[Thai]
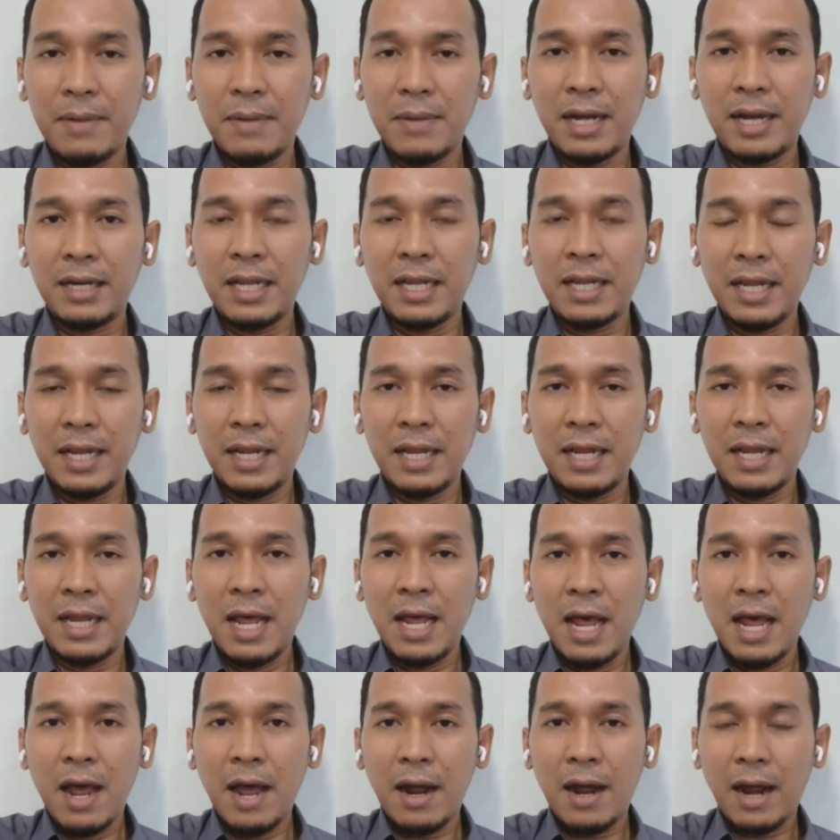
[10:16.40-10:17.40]
เมืองที่
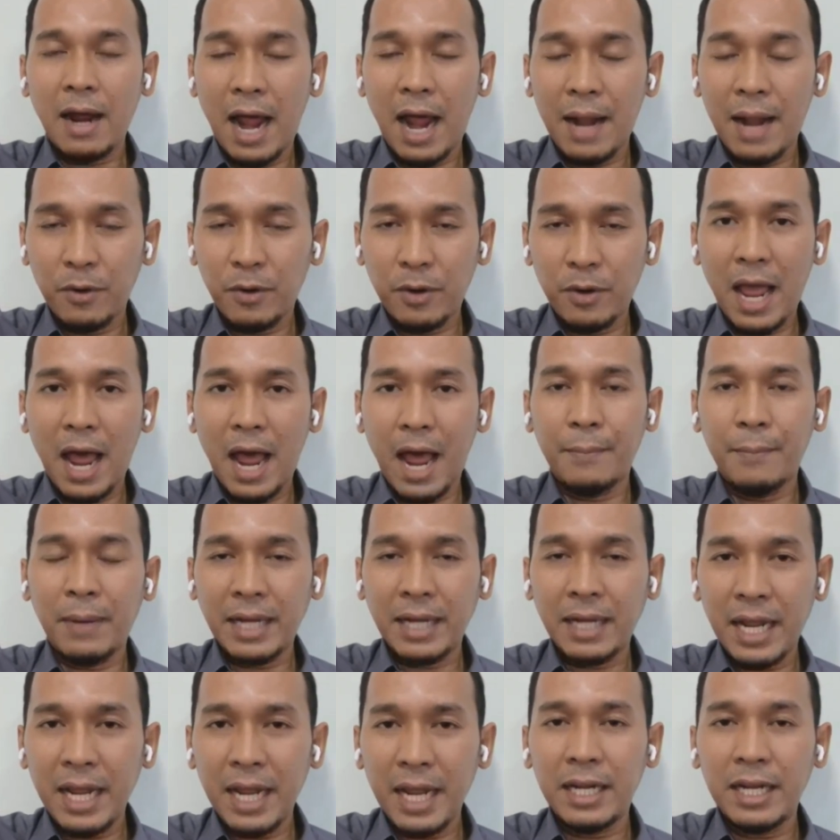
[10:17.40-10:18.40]
การบริหารป
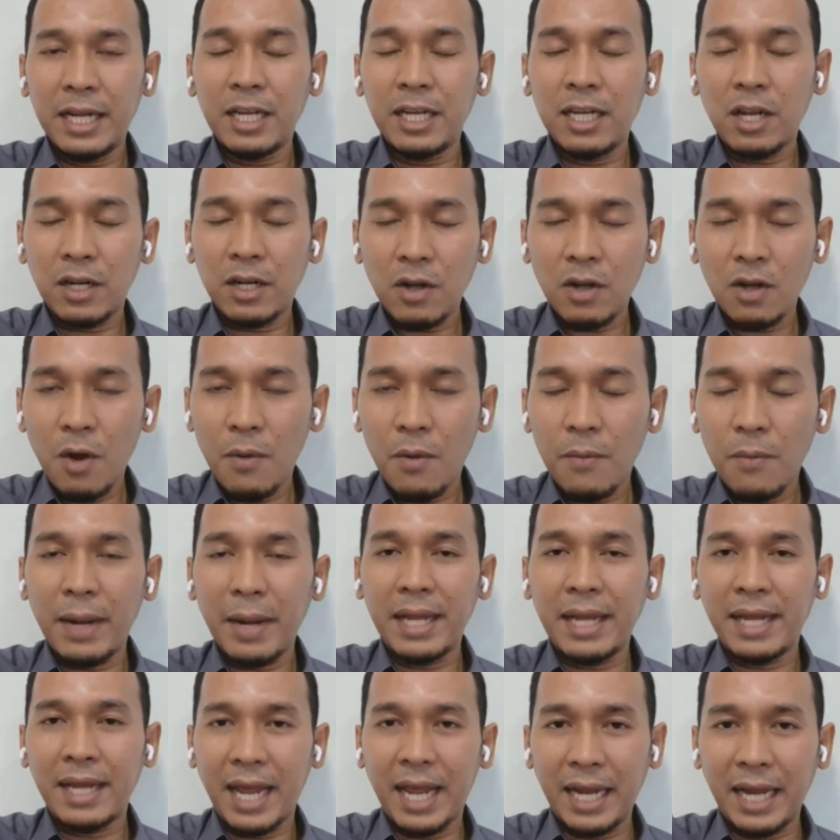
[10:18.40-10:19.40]
ระเทศที่จะต้องไป
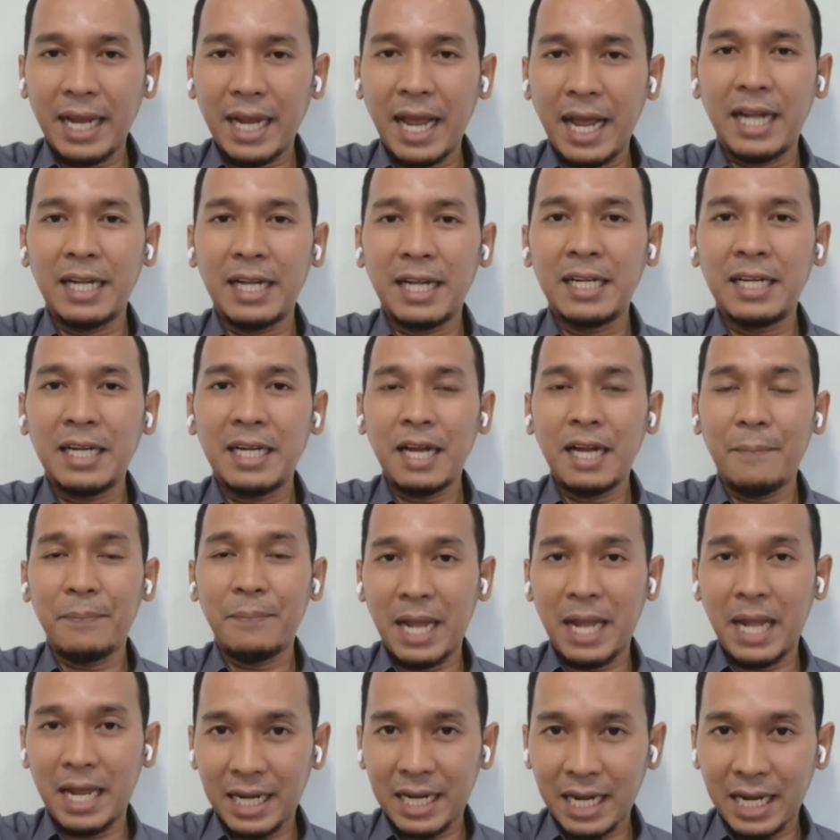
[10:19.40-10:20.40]
แข่งขันกับ
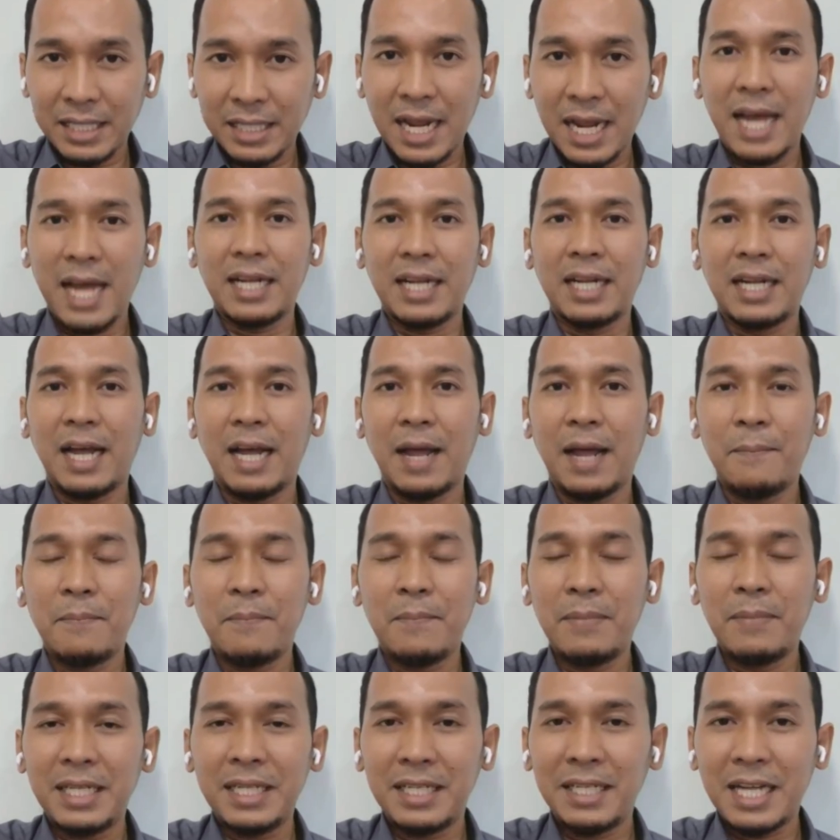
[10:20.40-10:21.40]
นานาชาตินะครับ
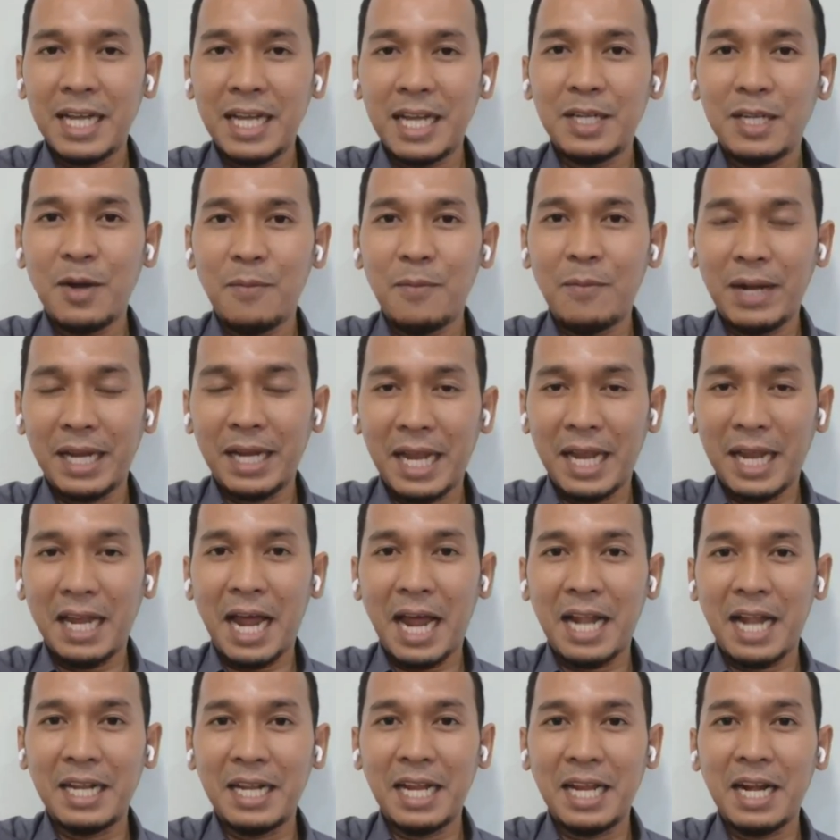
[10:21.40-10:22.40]
ไม่ใช่ต้องมาแข่ง
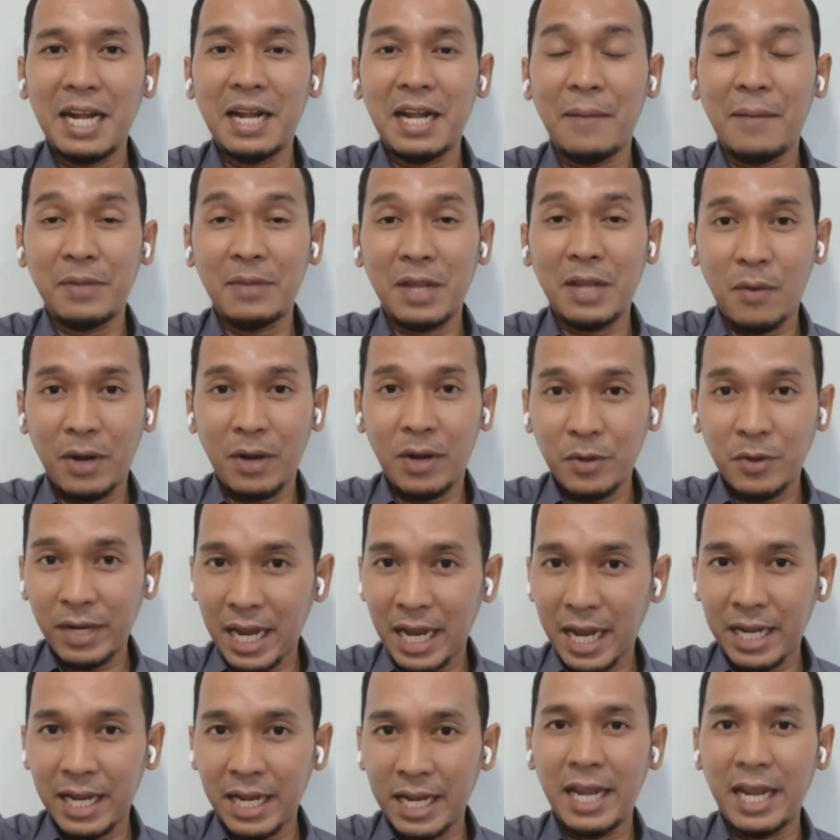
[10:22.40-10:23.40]
ขันในระดับจังหวัดด้วย
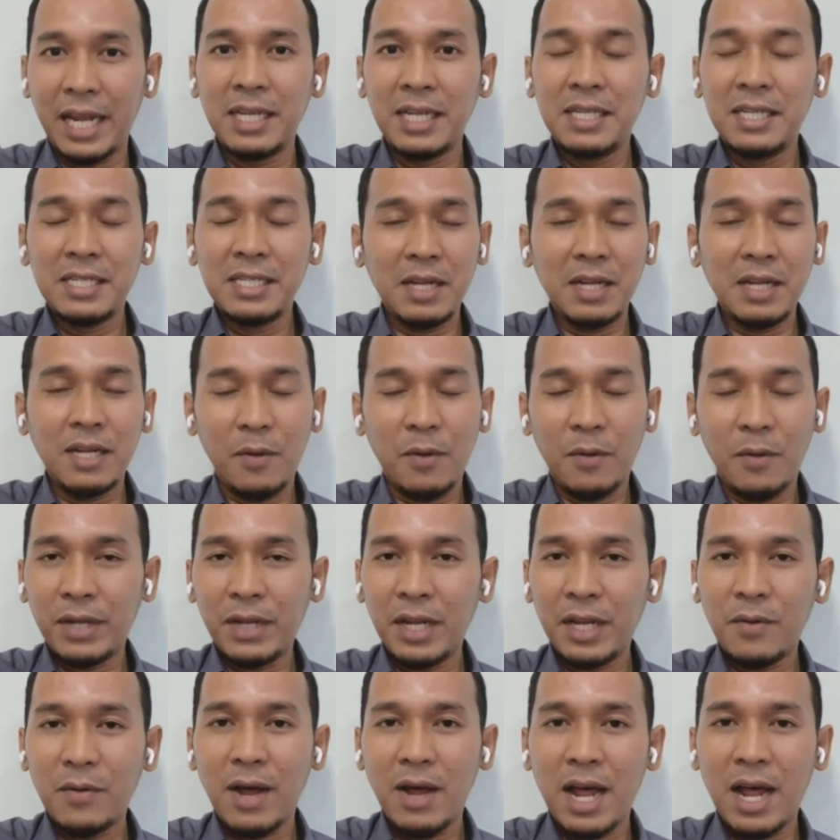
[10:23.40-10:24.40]
กันเอง ซึ่งผม
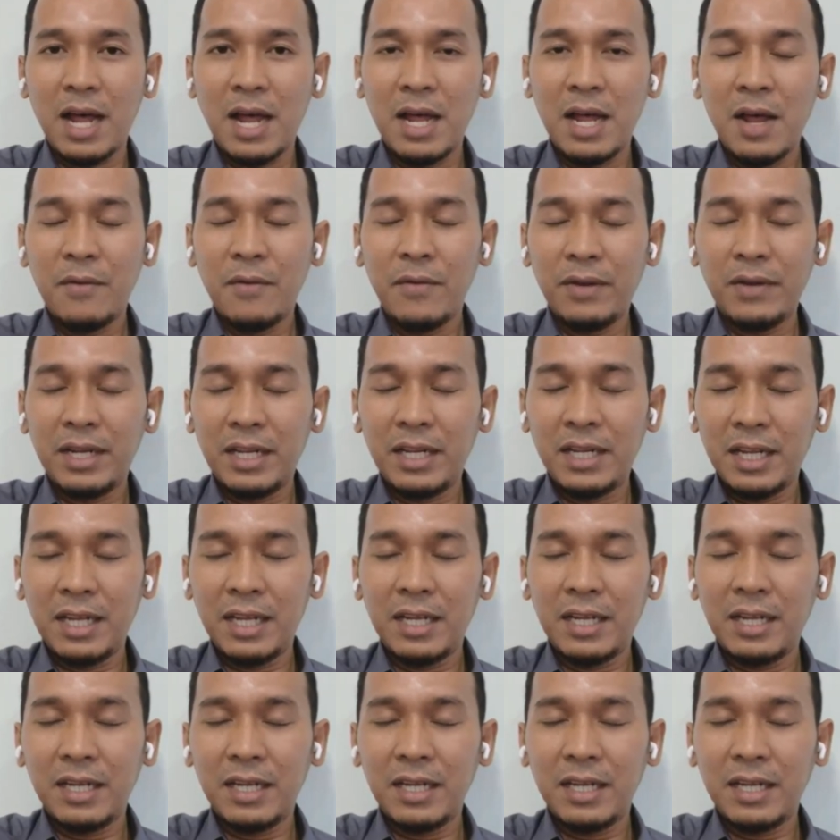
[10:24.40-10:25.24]
คิดว่าวิธี